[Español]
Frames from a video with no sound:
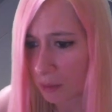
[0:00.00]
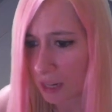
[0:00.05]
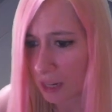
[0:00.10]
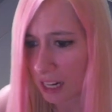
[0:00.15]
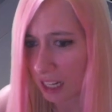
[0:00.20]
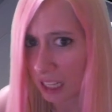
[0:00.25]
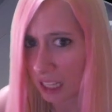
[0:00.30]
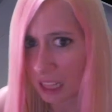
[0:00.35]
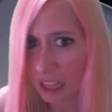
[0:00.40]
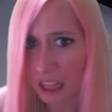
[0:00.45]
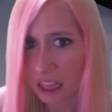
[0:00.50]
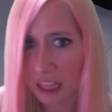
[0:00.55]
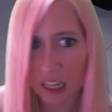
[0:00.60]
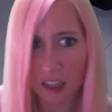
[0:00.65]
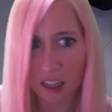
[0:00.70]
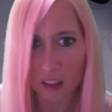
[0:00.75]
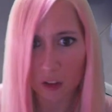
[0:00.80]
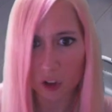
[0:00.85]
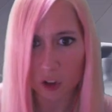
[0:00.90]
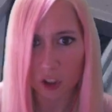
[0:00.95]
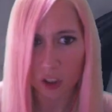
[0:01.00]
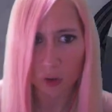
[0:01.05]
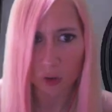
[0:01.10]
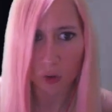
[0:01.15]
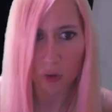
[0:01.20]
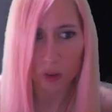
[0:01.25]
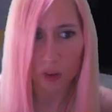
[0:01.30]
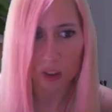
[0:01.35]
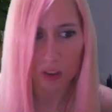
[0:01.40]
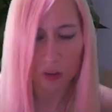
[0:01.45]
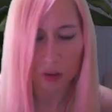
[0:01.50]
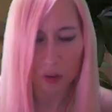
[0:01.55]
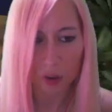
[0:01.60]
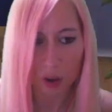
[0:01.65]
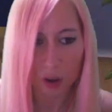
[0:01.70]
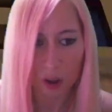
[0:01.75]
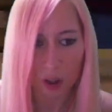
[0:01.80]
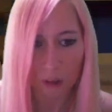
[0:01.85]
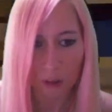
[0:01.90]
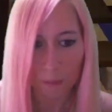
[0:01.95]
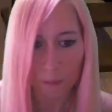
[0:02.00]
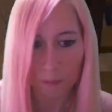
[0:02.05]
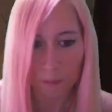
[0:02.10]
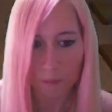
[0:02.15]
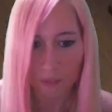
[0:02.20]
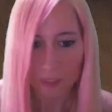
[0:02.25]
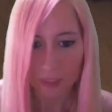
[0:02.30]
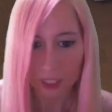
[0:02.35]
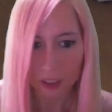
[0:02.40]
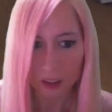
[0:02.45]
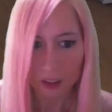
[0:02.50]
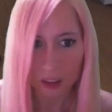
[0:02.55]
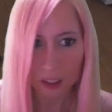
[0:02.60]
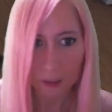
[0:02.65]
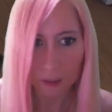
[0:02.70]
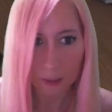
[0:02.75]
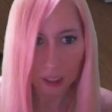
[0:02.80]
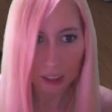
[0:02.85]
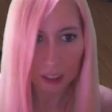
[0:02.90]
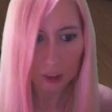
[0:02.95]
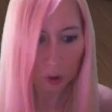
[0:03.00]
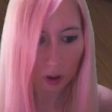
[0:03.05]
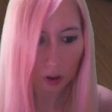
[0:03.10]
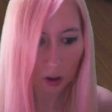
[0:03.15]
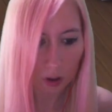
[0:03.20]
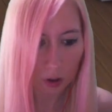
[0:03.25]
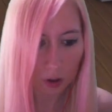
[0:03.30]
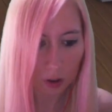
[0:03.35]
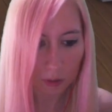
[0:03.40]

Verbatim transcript: mira qué cerdo está todo esto. Dime que has guardado los